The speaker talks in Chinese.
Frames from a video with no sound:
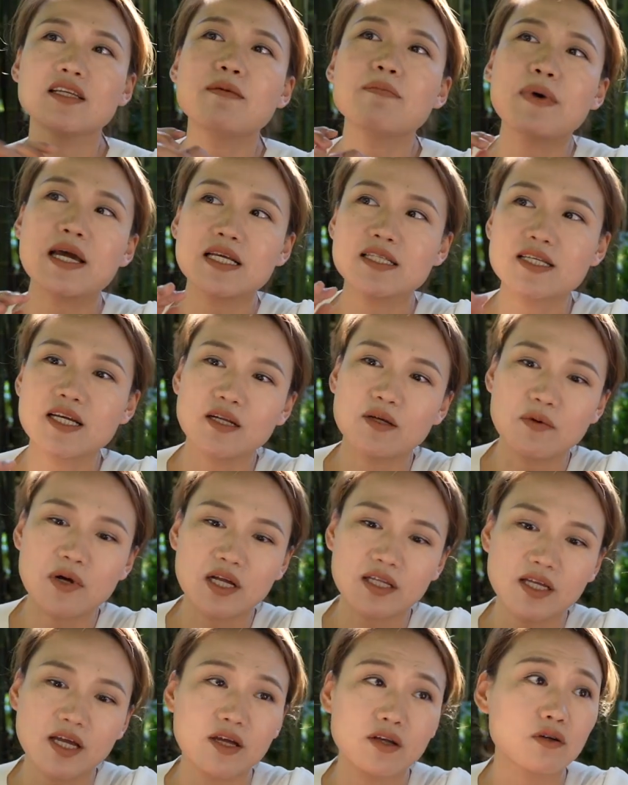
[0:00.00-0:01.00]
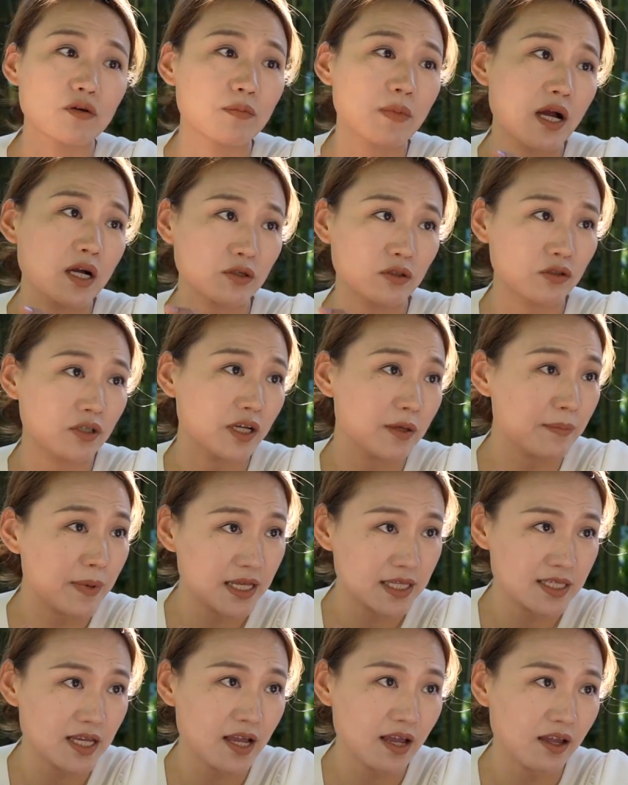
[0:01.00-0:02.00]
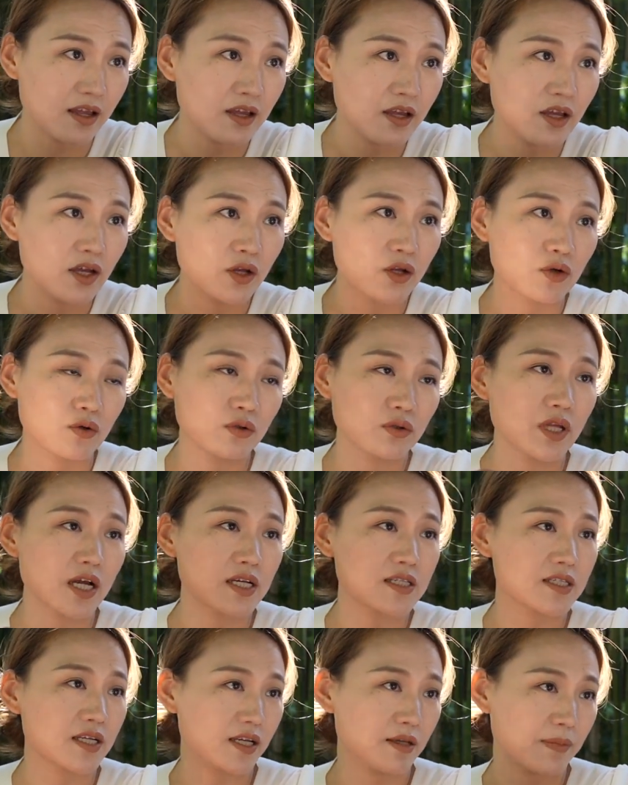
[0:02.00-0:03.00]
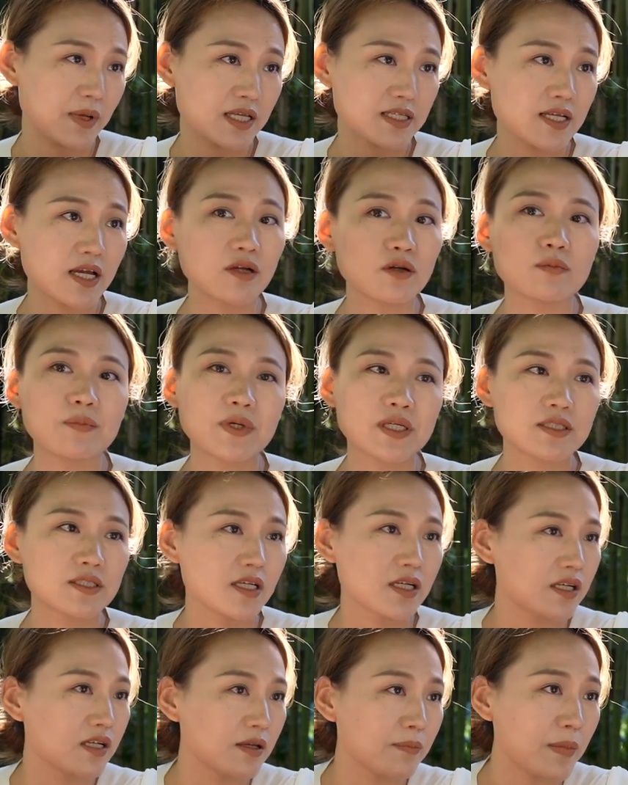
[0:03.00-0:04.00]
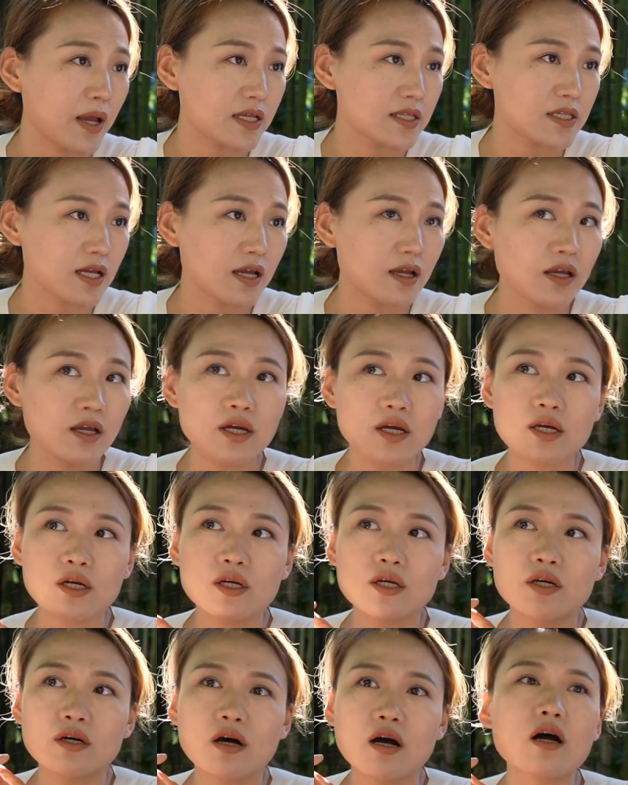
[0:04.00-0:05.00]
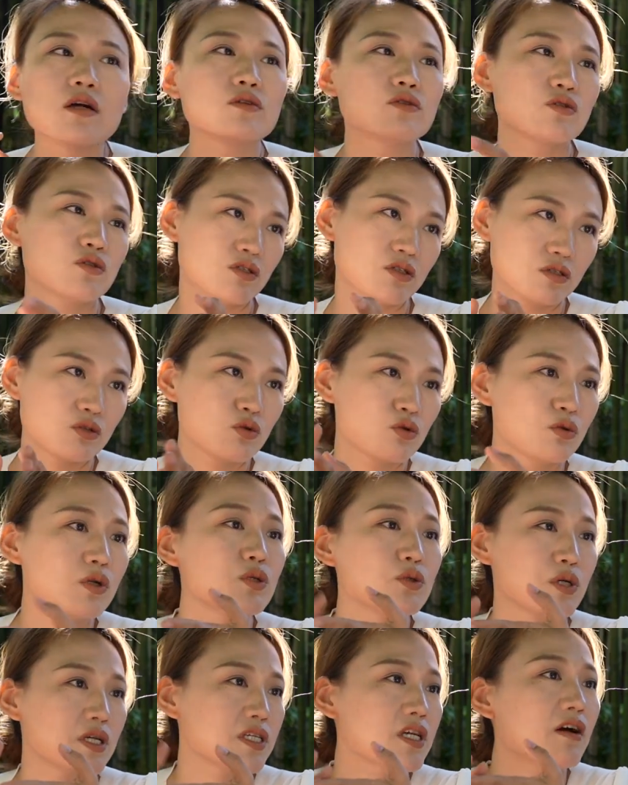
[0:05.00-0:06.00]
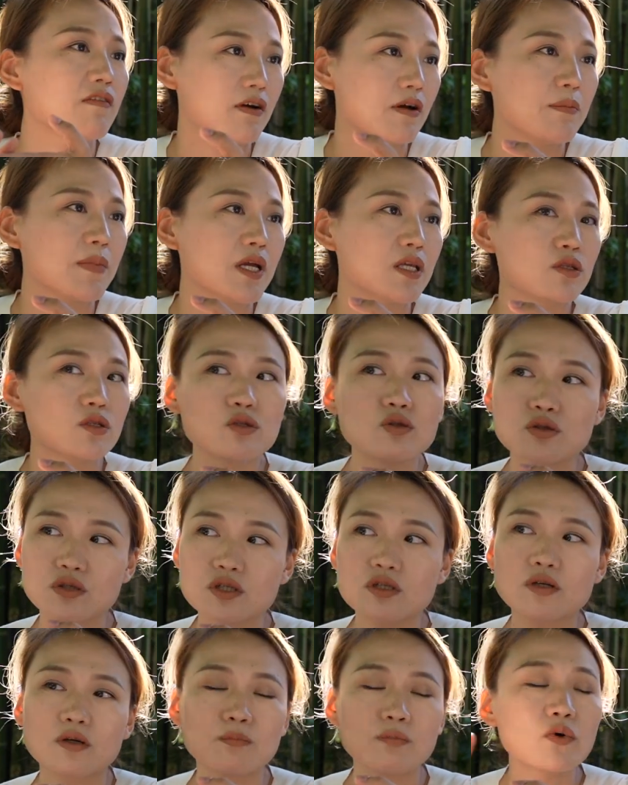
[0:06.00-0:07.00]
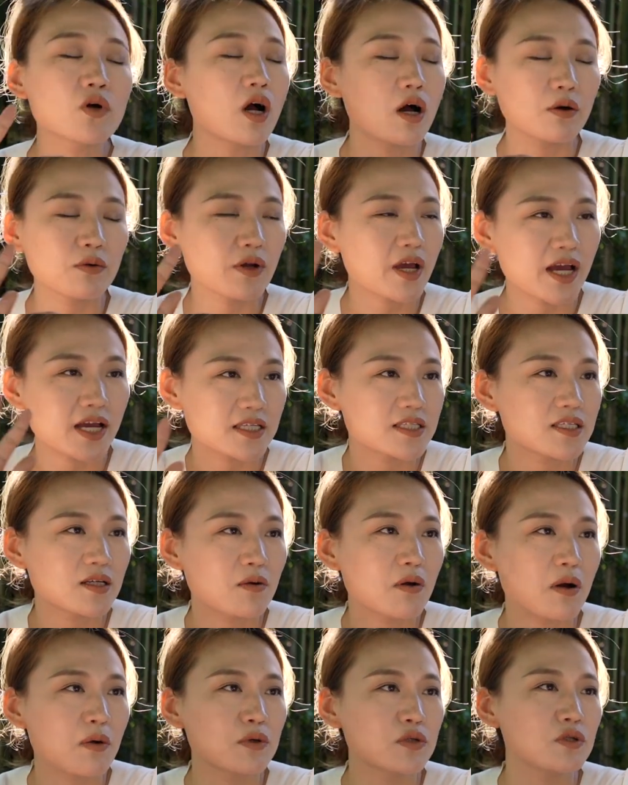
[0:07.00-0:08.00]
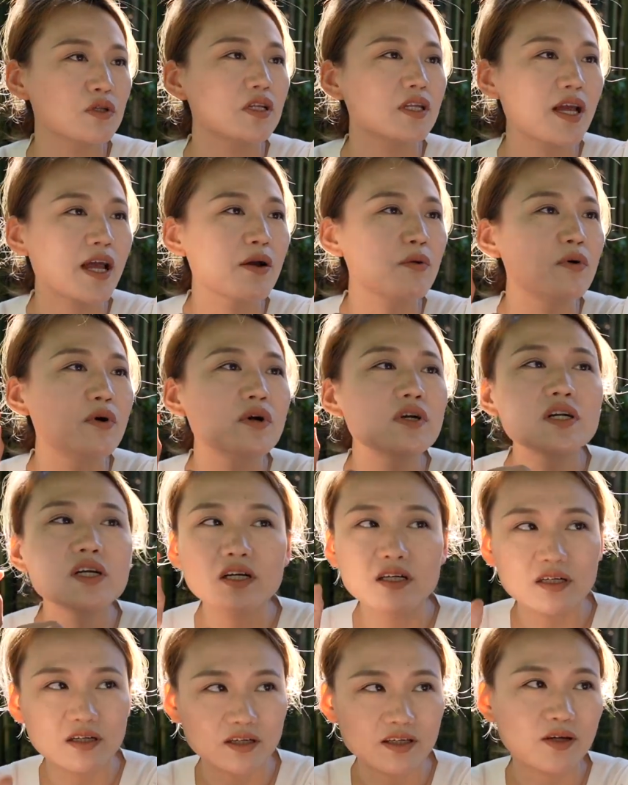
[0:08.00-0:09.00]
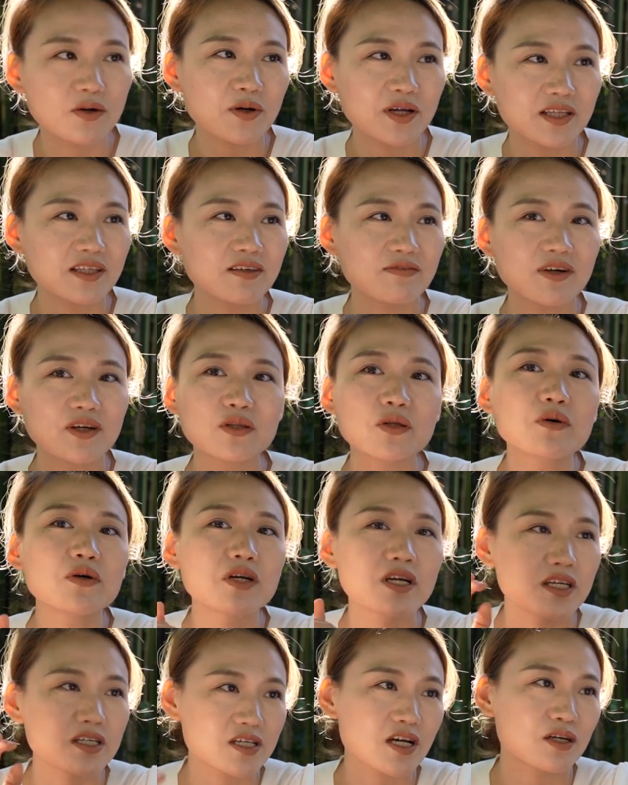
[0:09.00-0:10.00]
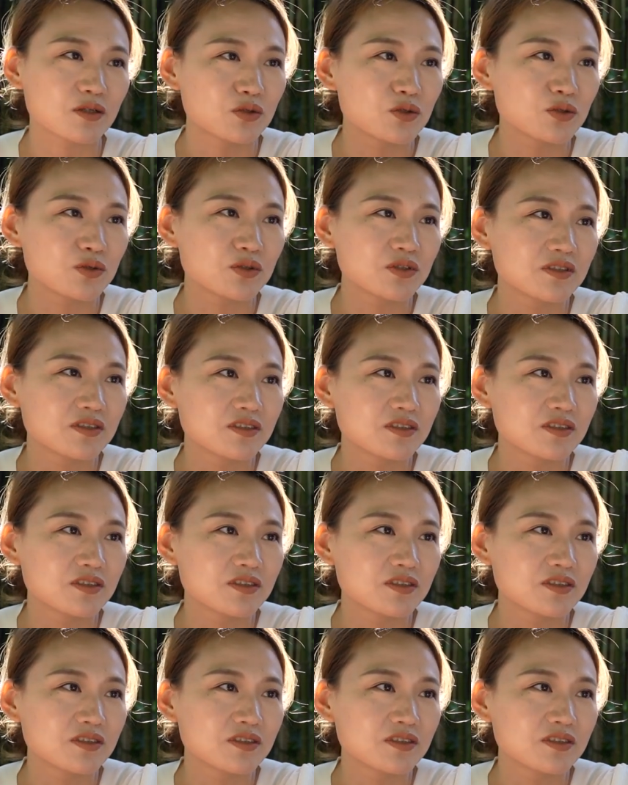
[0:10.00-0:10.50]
他买菜的话，他也有 Mark 可以买菜，有啥子可以买菜的个方学校的。啊，就是除了学校方面，就是不考虑孩子的话，我觉得泰国任何一块地方都可以常住。对，